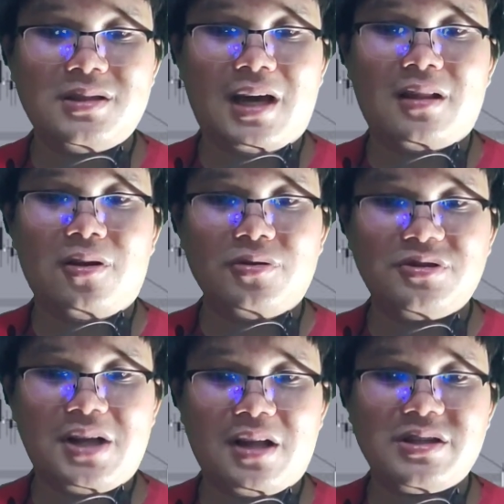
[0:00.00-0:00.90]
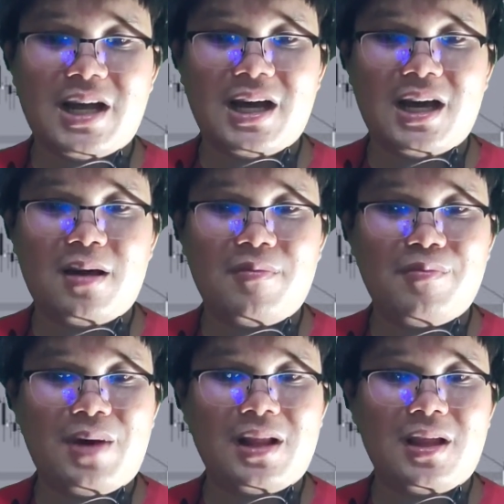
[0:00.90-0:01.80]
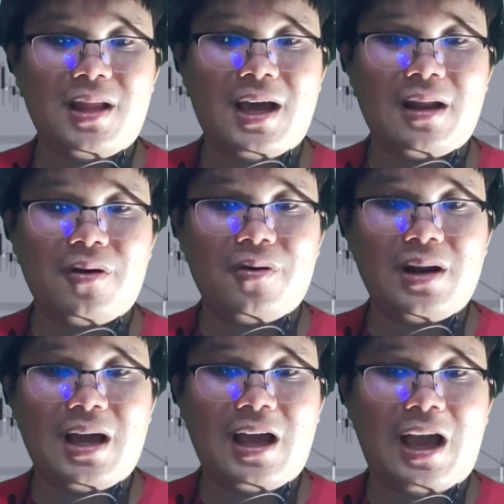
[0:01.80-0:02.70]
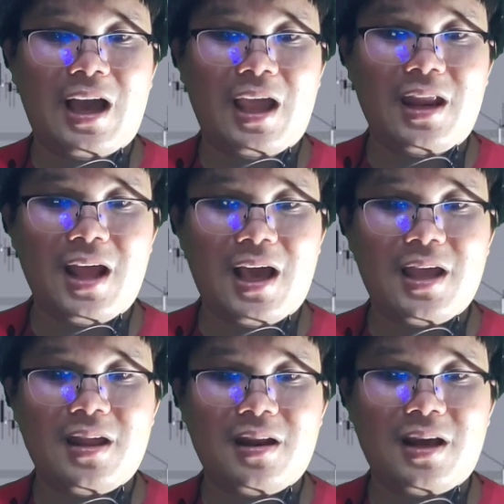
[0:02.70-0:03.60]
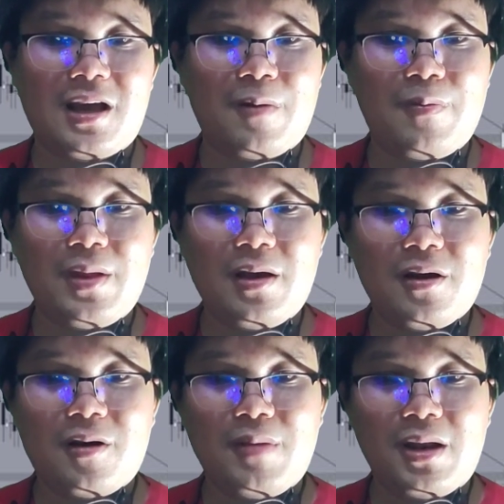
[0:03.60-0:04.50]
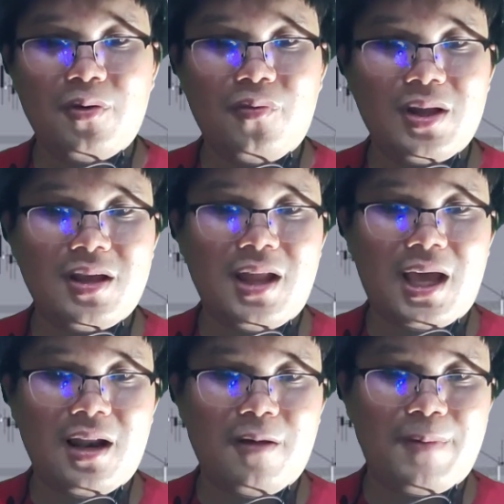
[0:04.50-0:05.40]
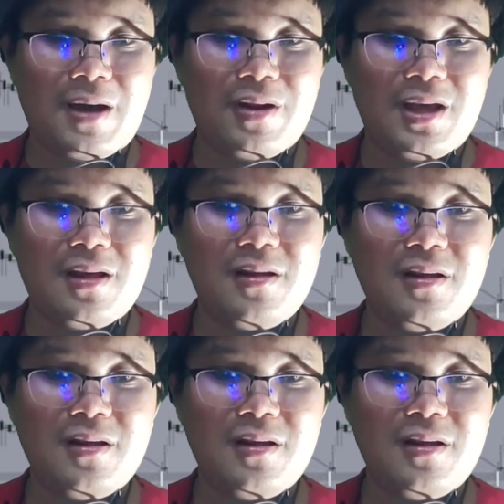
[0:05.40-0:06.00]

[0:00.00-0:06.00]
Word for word: จะต้องรักษามาตรฐานของราคาให้ได้นะครับ ก็ไม่รู้ว่าจะได้หรือเปล่านะ